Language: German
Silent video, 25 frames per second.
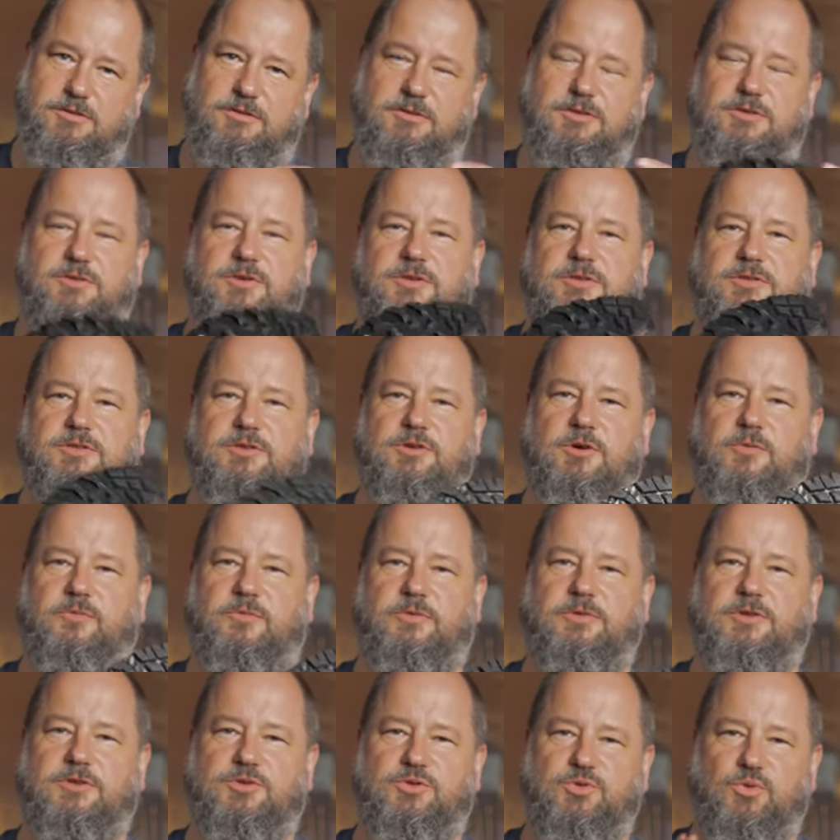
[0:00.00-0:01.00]
das heißt, ich habe
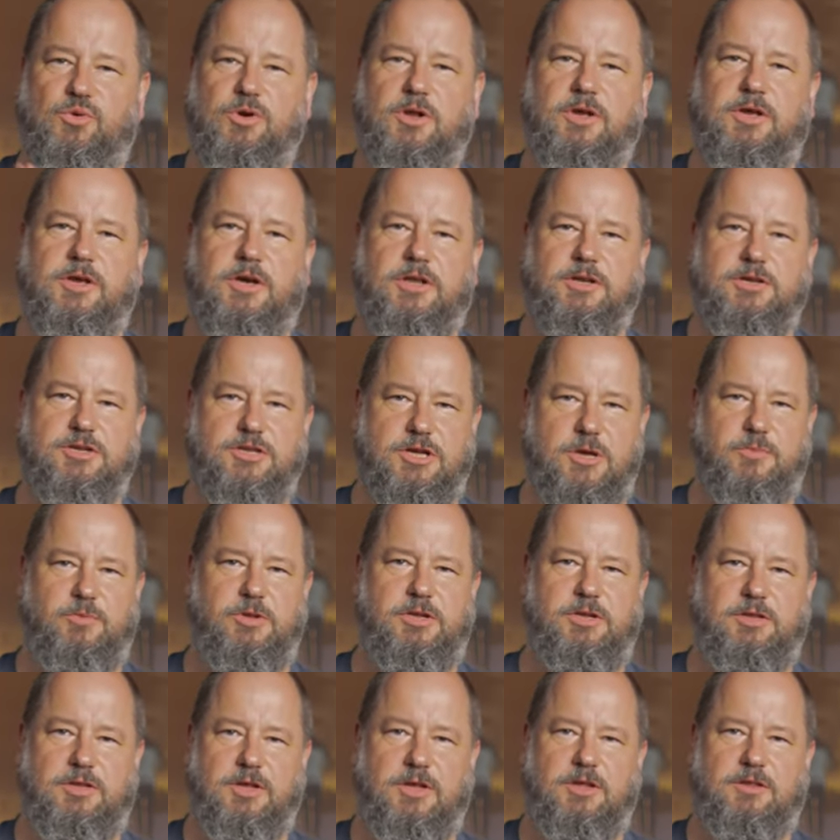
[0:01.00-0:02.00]
von der Sohle her die
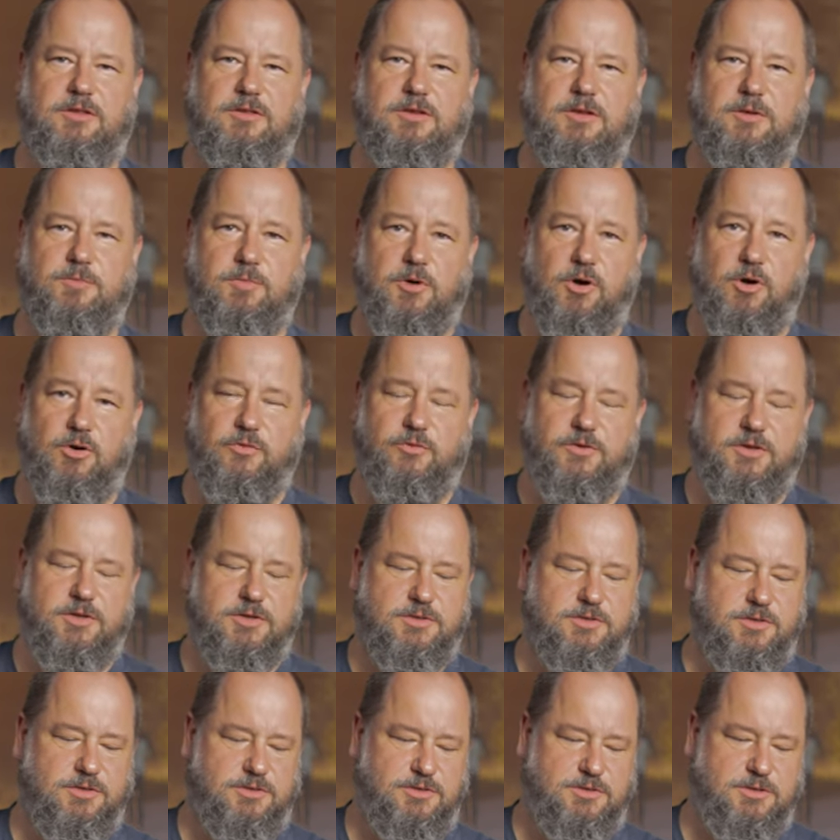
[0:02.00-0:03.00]
Stabilität, die ich brauche für
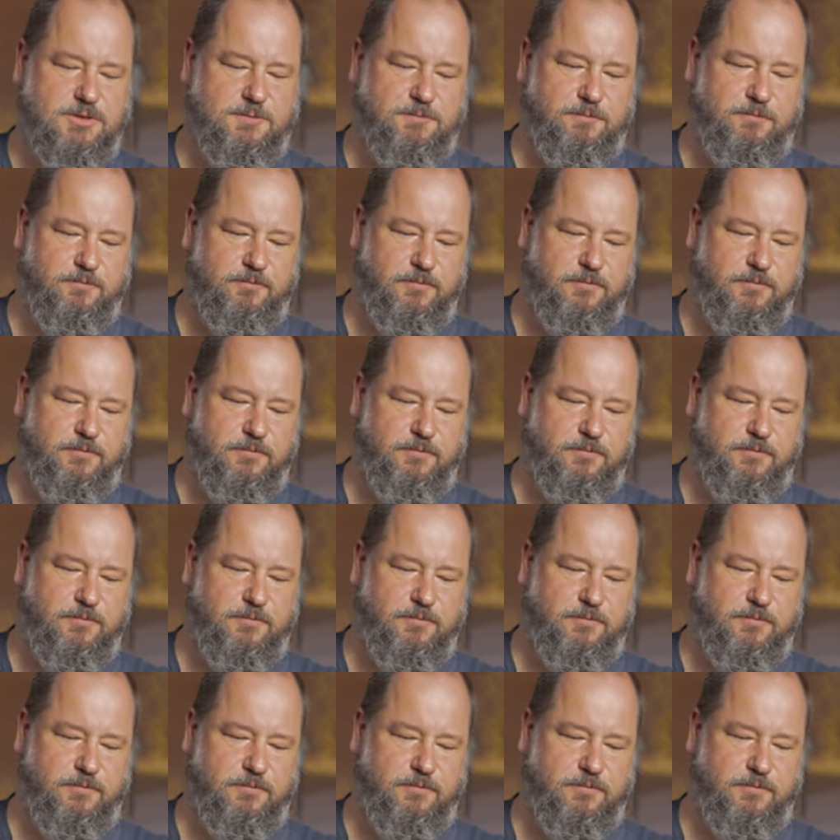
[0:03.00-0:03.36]
das Ganze